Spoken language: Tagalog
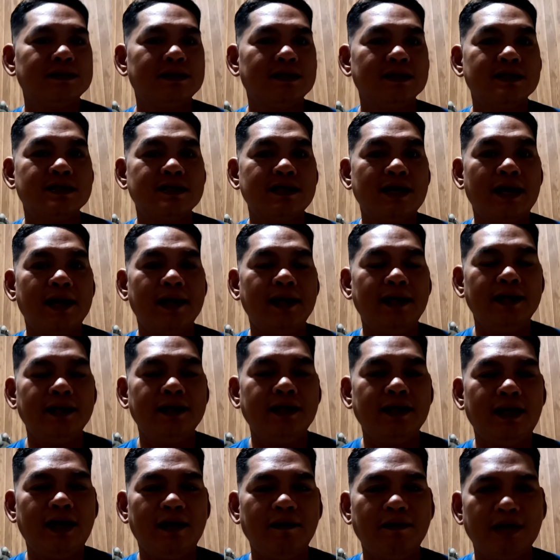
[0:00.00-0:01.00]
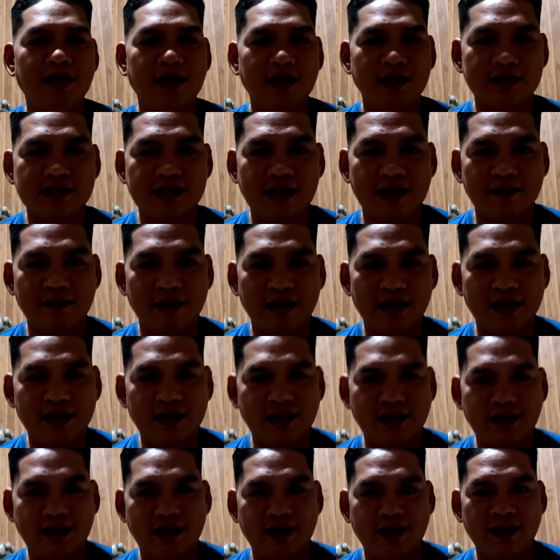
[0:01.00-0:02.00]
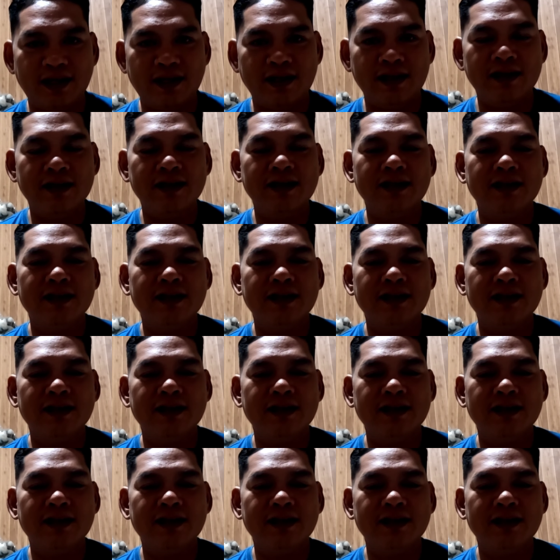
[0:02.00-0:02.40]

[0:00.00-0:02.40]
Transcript: Ayan. Si Hylin din namin nakasama kanina.